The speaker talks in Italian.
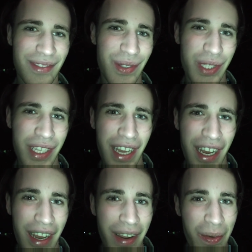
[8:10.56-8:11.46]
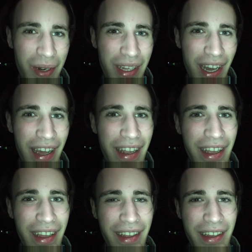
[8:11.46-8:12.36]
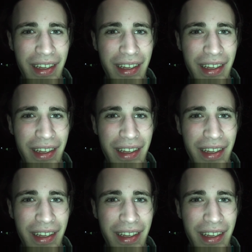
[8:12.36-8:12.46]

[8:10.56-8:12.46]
così a guardare